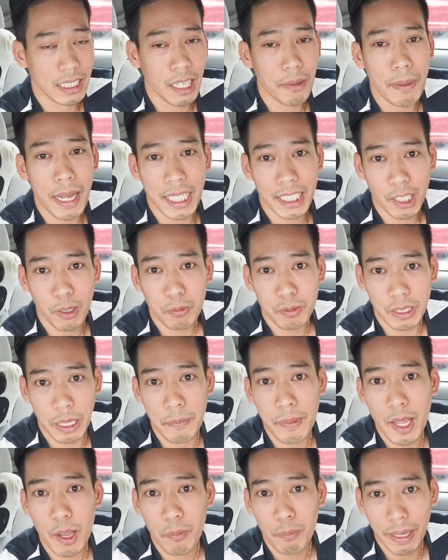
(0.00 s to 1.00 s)
cái bà trong
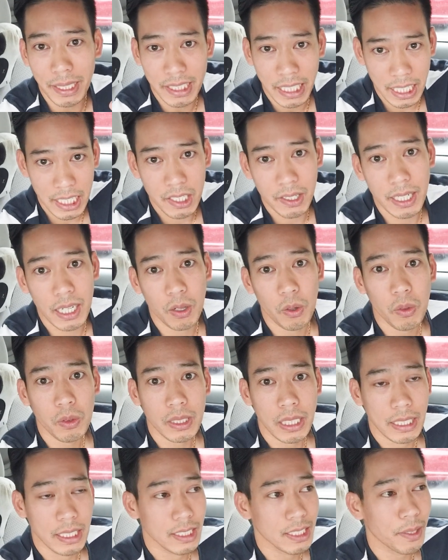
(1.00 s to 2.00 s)
tiệm nail bà chỉ cho này luôn
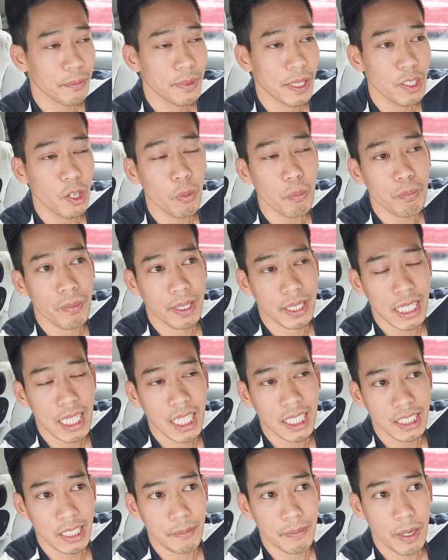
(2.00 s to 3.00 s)
thì trong những lúc mà đi
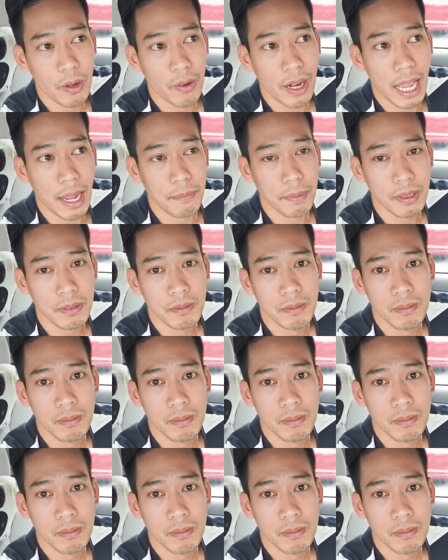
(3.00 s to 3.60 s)
lên tiệm nail làm